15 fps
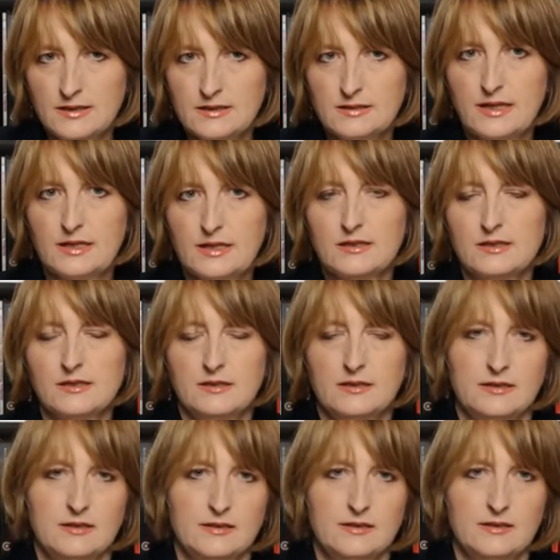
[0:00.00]
Takie,
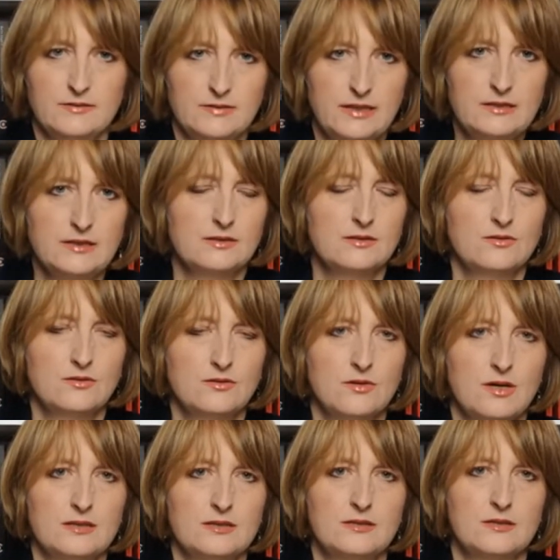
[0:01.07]
w takiej
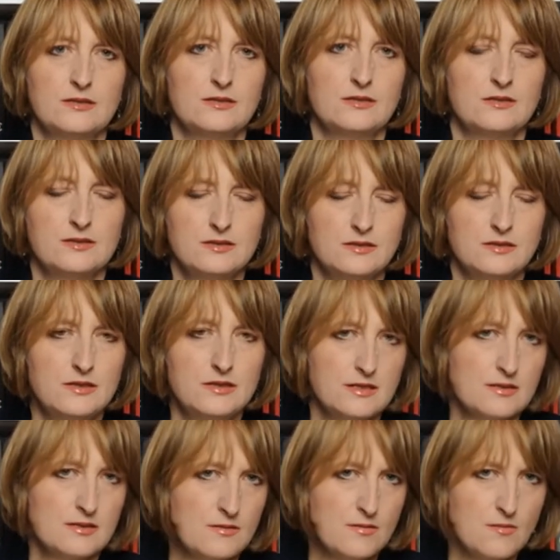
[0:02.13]
sytuacji istnieje
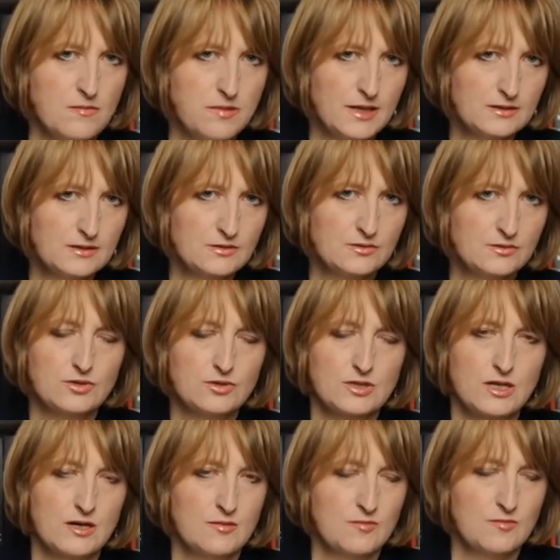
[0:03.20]
bardzo
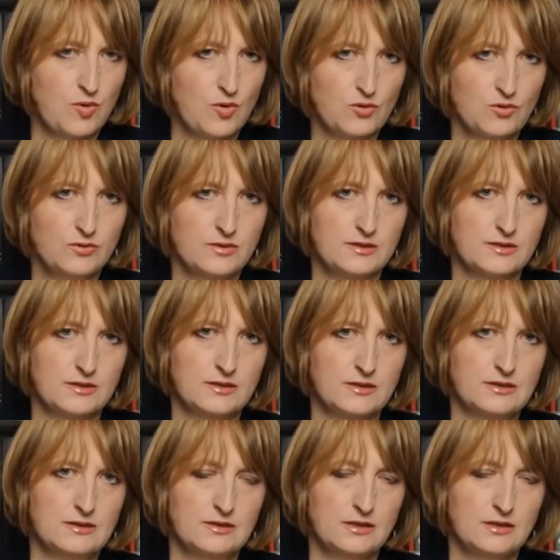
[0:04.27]
duża pokusa,
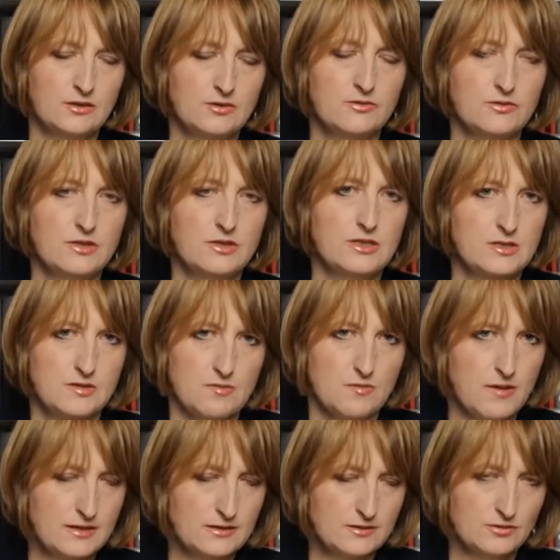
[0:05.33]
jak również
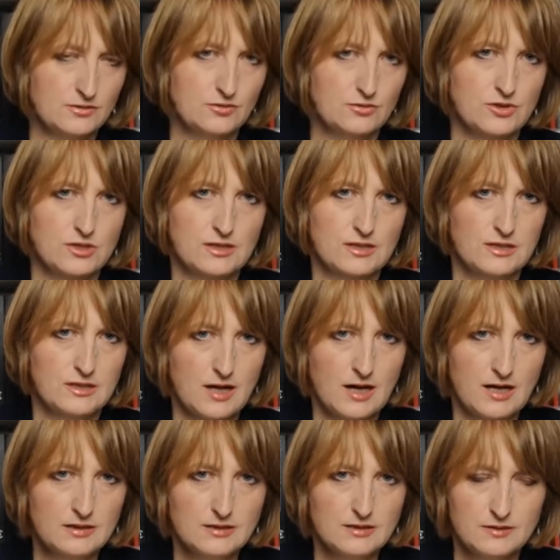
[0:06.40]
bardzo duże
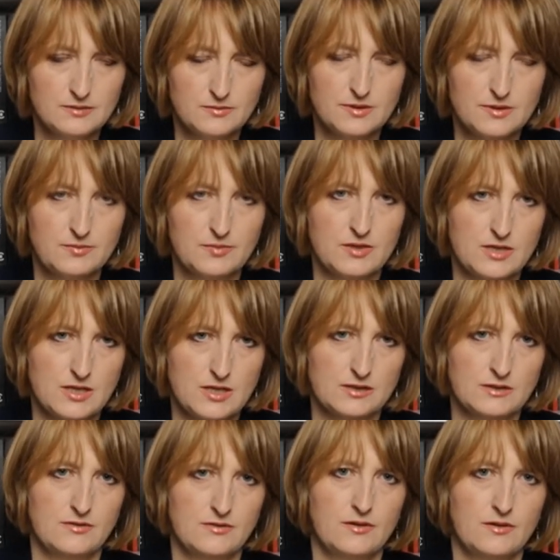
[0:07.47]
realne
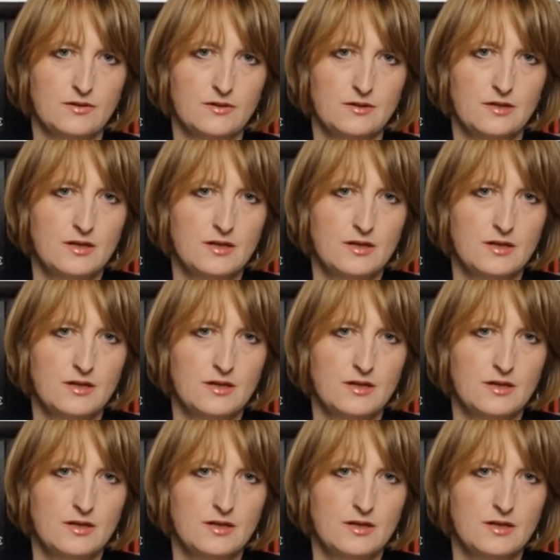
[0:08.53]
niebezpieczeństwo,